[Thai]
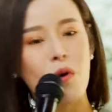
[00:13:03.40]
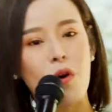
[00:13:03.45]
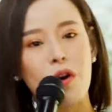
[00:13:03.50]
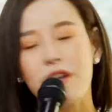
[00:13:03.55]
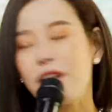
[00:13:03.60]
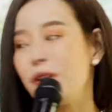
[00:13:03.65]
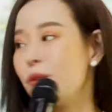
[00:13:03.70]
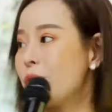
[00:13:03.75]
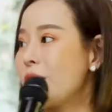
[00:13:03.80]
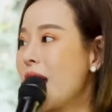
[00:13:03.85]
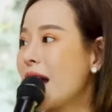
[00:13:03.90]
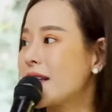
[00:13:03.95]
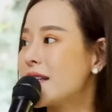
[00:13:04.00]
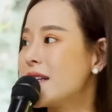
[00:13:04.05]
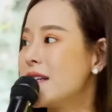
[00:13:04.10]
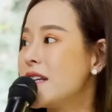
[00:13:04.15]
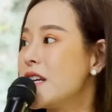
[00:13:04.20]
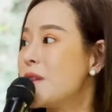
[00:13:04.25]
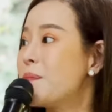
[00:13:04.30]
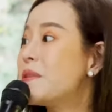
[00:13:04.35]
คนที่อยู่ณ
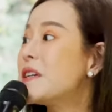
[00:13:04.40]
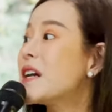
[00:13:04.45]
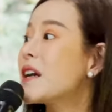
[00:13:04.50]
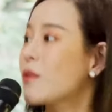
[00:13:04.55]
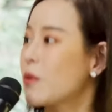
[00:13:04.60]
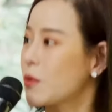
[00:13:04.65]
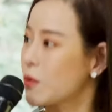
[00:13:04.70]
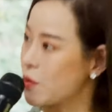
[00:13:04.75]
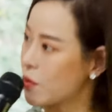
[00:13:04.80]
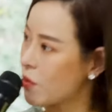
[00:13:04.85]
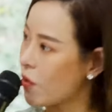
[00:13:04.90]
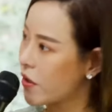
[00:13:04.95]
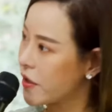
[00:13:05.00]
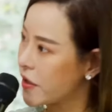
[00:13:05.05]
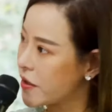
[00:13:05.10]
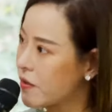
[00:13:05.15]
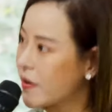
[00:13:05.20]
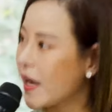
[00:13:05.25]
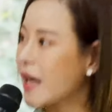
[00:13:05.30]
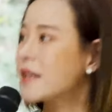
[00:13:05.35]
ที่นี้เพื่อนของทุกคน
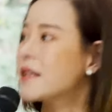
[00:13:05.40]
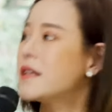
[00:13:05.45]
ที่อยู่ณที่